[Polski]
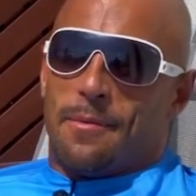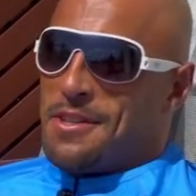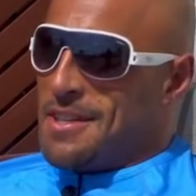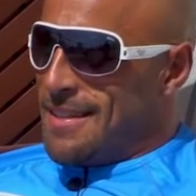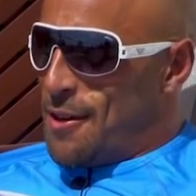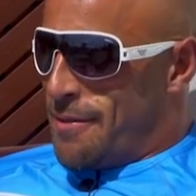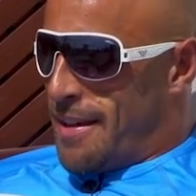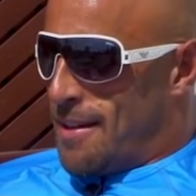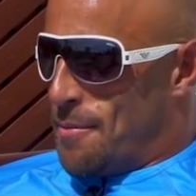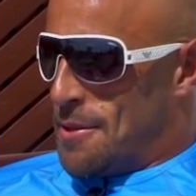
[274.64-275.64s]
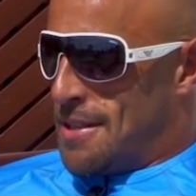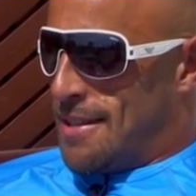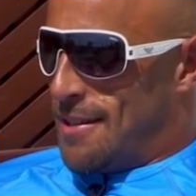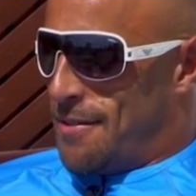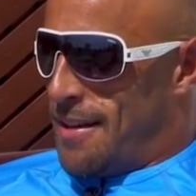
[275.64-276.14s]
może się dowie, może
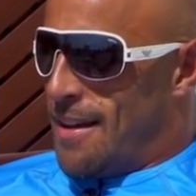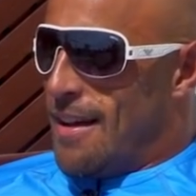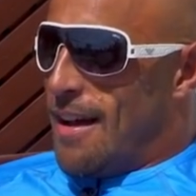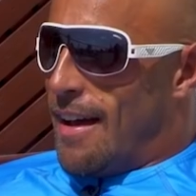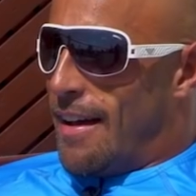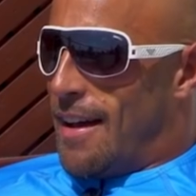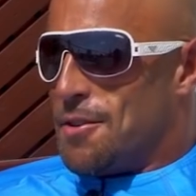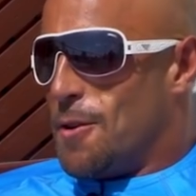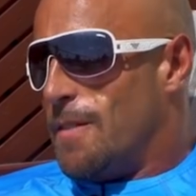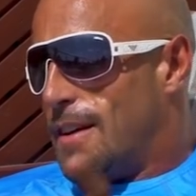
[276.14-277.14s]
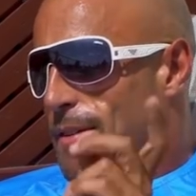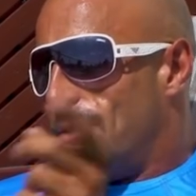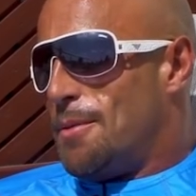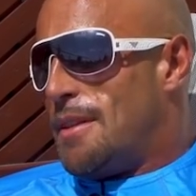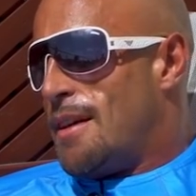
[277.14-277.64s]
się dowie. E, Aczkolwiek,
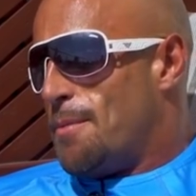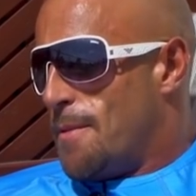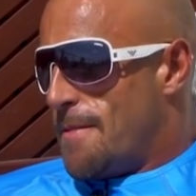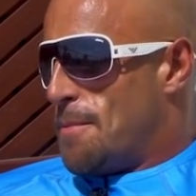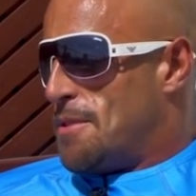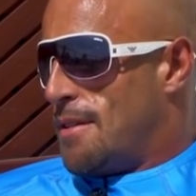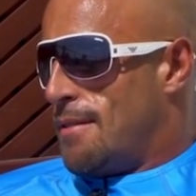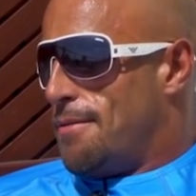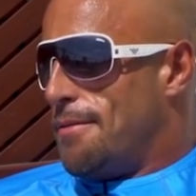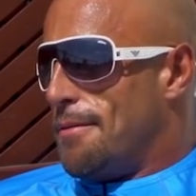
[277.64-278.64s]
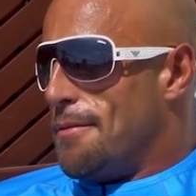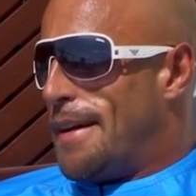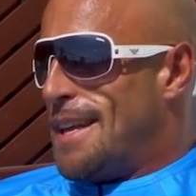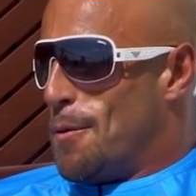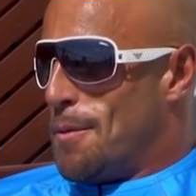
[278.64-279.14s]
kurde, powiem Wam, że
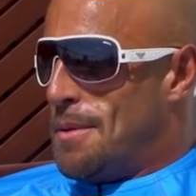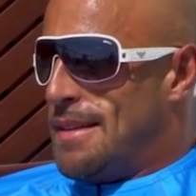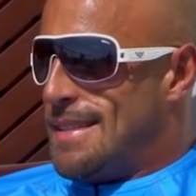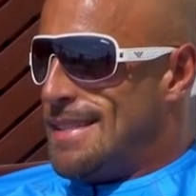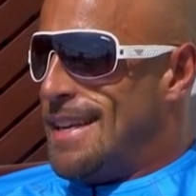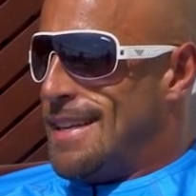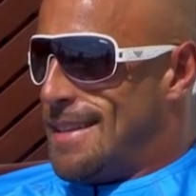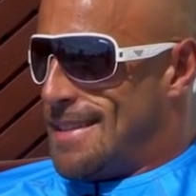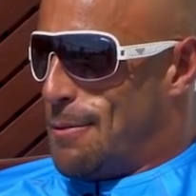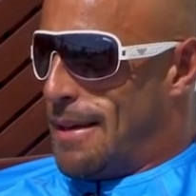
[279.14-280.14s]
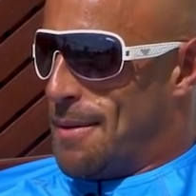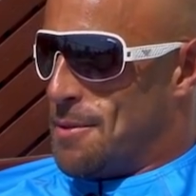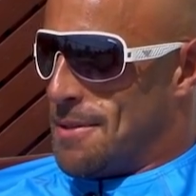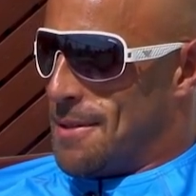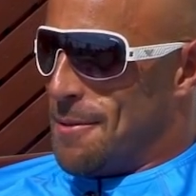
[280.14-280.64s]
fajnie byłoby mieć zdjęcie z Dwaynem
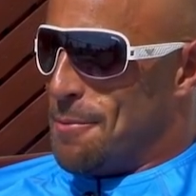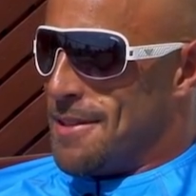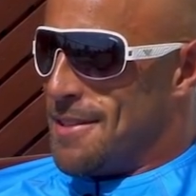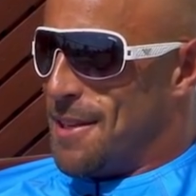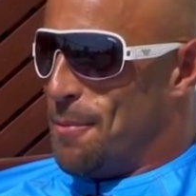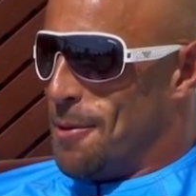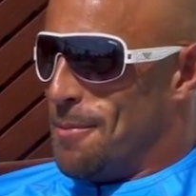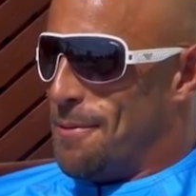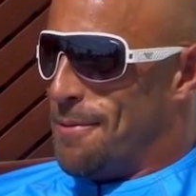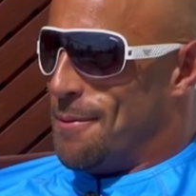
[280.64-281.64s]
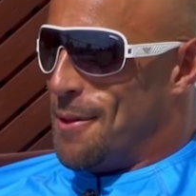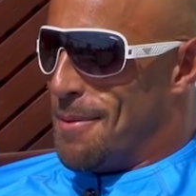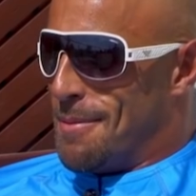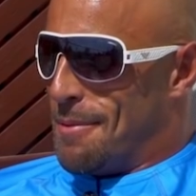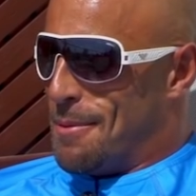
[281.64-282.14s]
Johnsonem. Myślę, że zrobiłoby
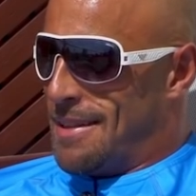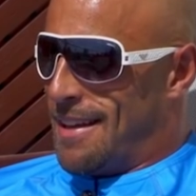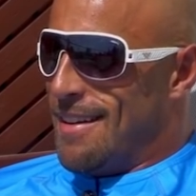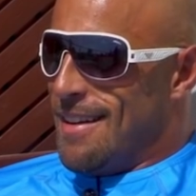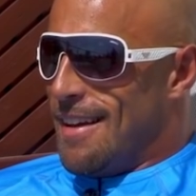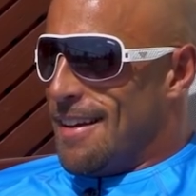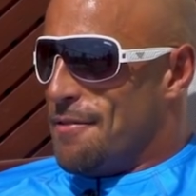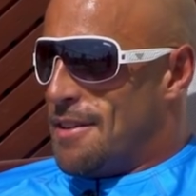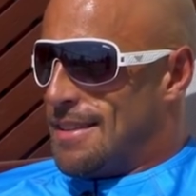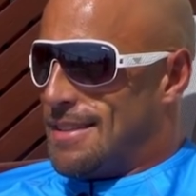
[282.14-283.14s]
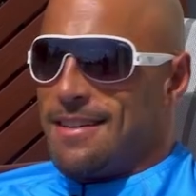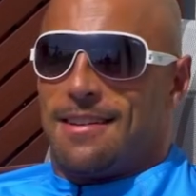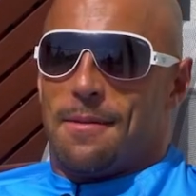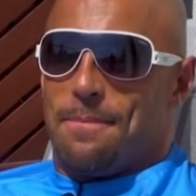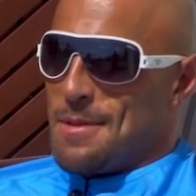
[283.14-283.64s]
dobrą robotę, więc e,
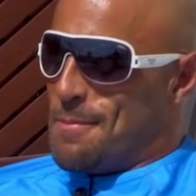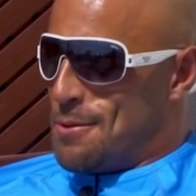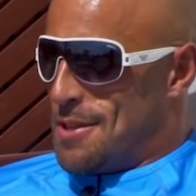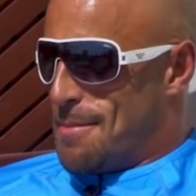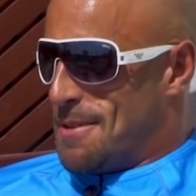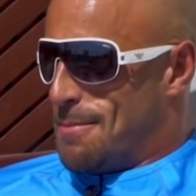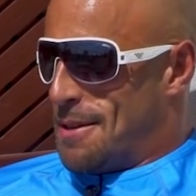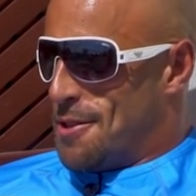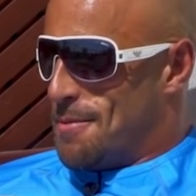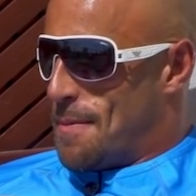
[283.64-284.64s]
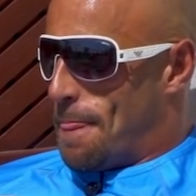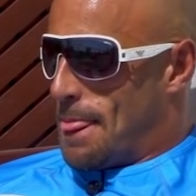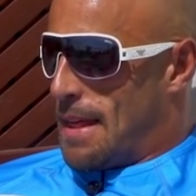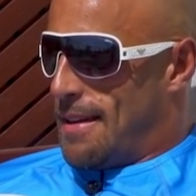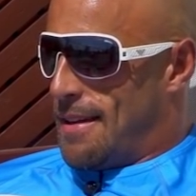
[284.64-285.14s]
pożyjemy, zobaczymy. E,
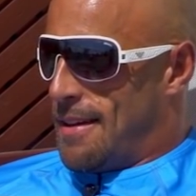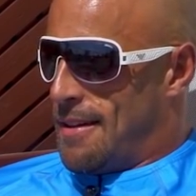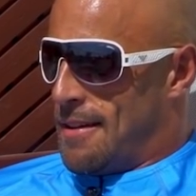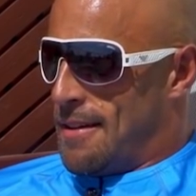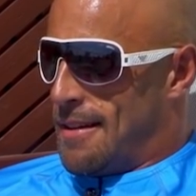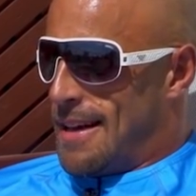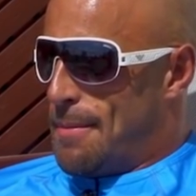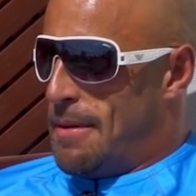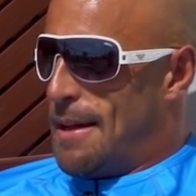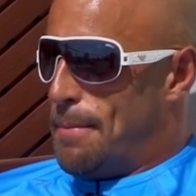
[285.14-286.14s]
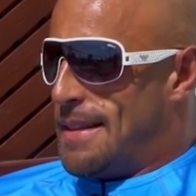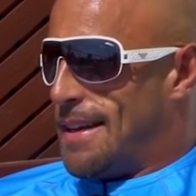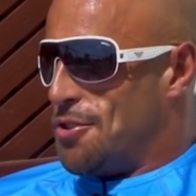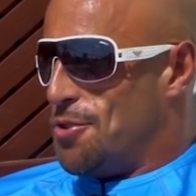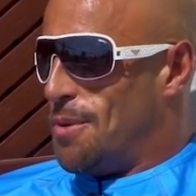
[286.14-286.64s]
Kamila
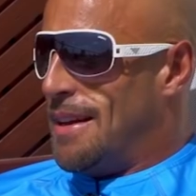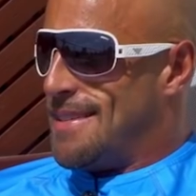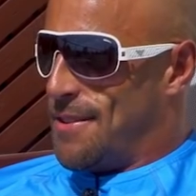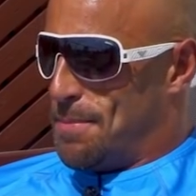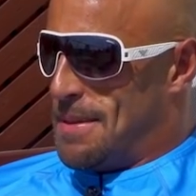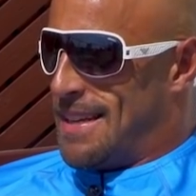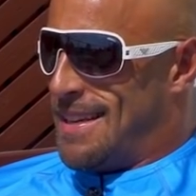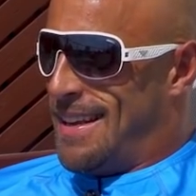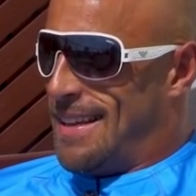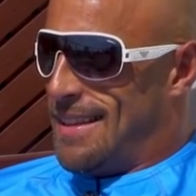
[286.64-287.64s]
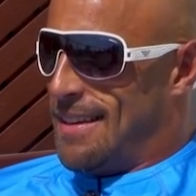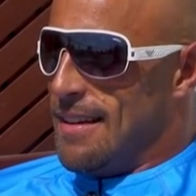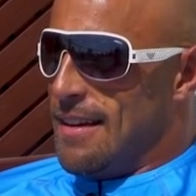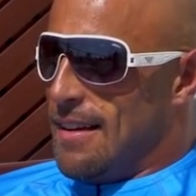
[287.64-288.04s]
pyta, Krzysiu, ile za rozpisanie diety?